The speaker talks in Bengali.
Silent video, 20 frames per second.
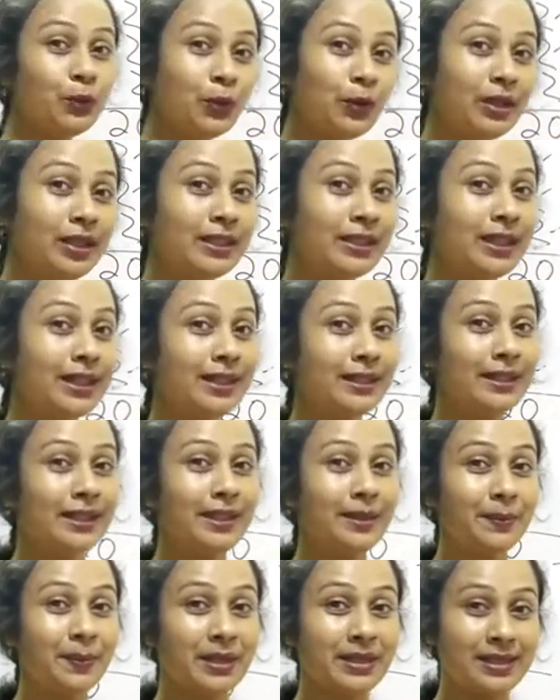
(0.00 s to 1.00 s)
করলে
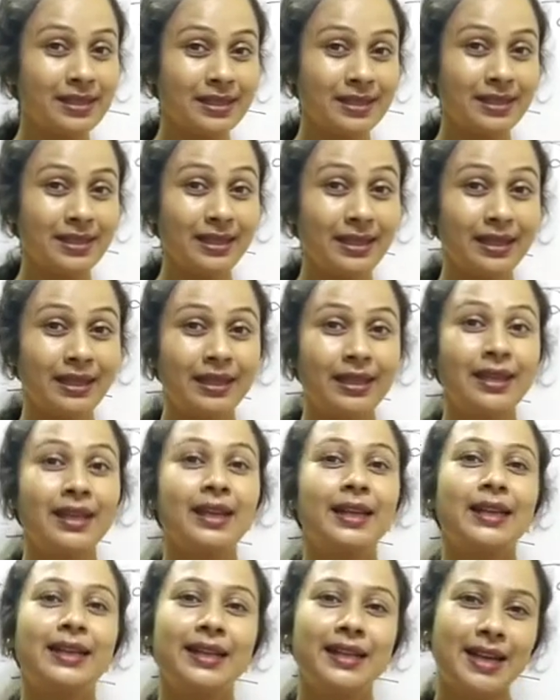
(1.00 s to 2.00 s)
তাড়াতাড়ি পাচ্ছি
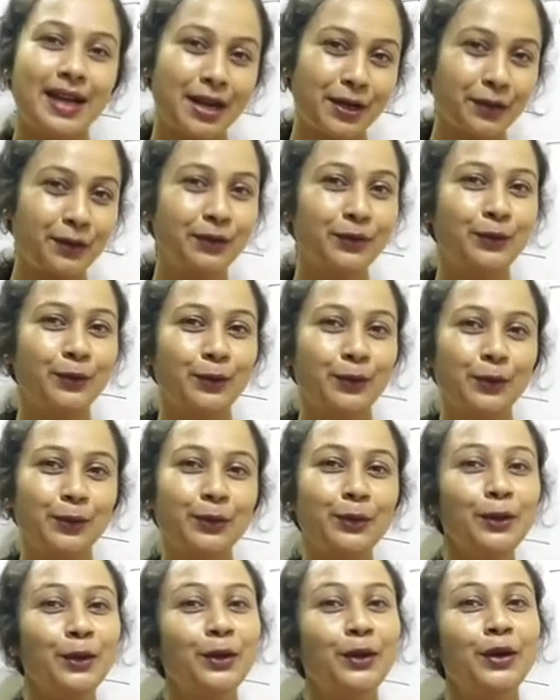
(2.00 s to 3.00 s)
কারণ হলো
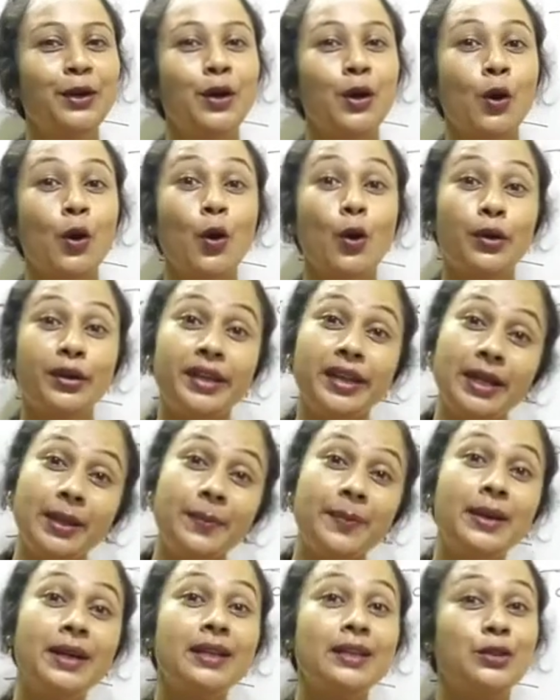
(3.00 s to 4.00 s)

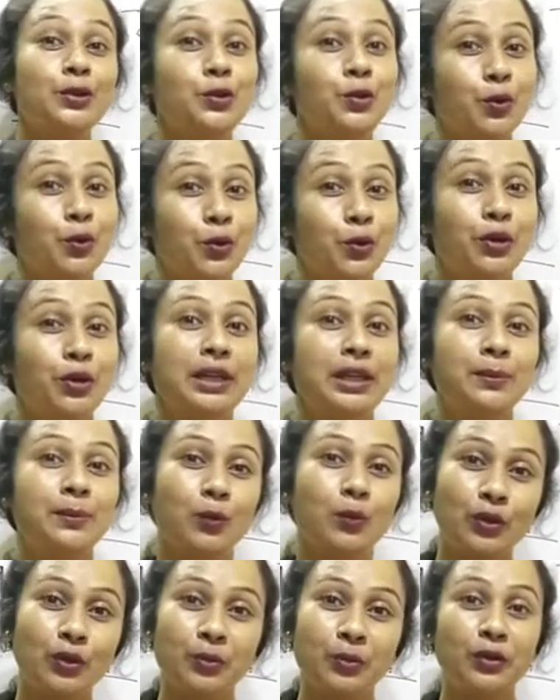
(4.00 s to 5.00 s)
অনেকবার যোগ করার
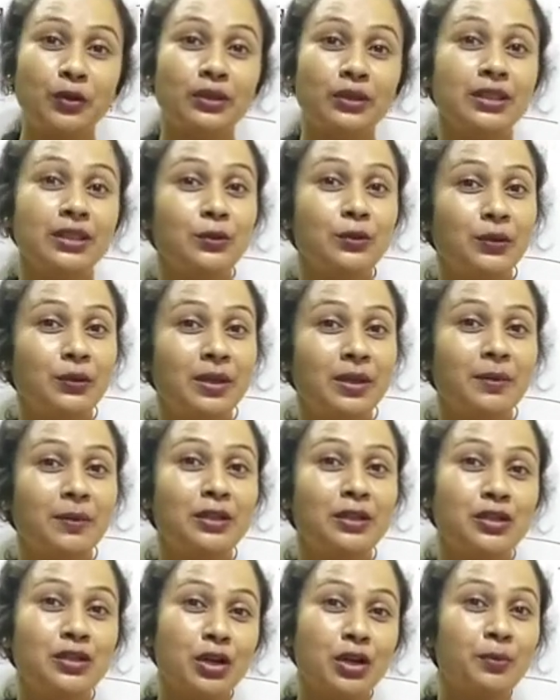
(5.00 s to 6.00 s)
পরিবর্তে যদি আমরা
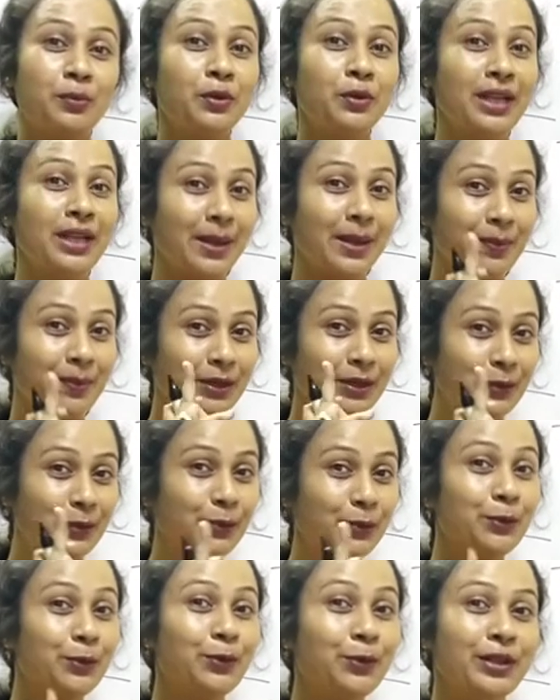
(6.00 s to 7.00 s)
চটপট একবার
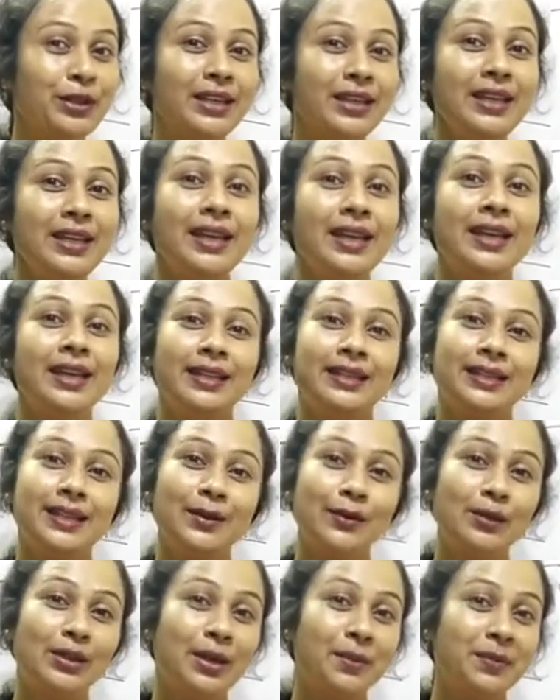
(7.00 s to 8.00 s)
গুণ করে নিই
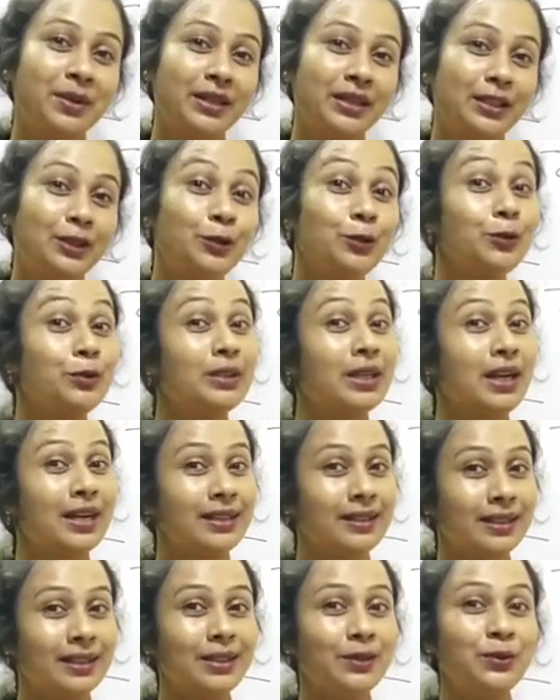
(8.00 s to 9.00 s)
তাহলে আমরা কিন্তু
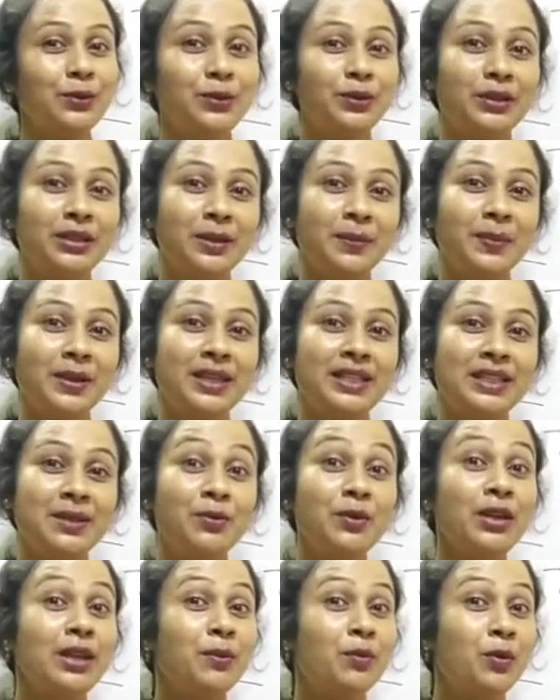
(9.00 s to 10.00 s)
তাড়াতাড়ি উত্তরটা পেয়ে যাব
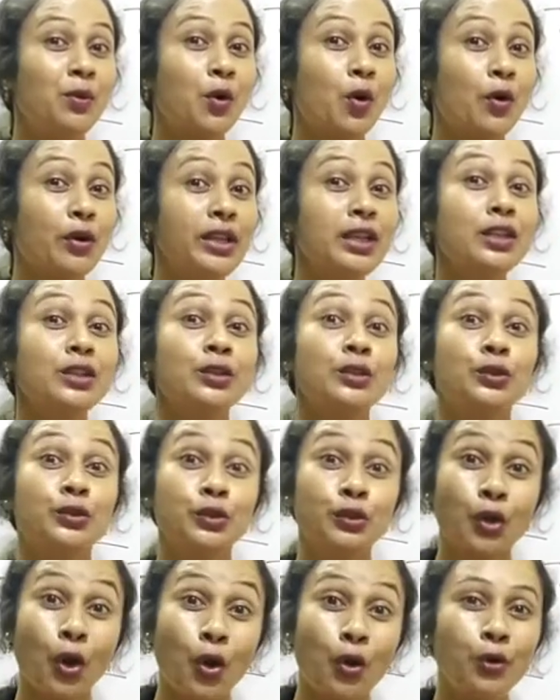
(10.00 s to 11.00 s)
এবং অনেক
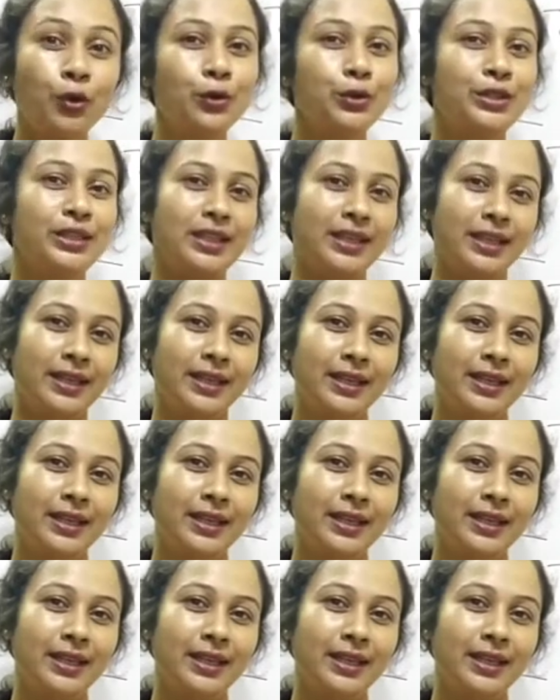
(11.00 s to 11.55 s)
সহজে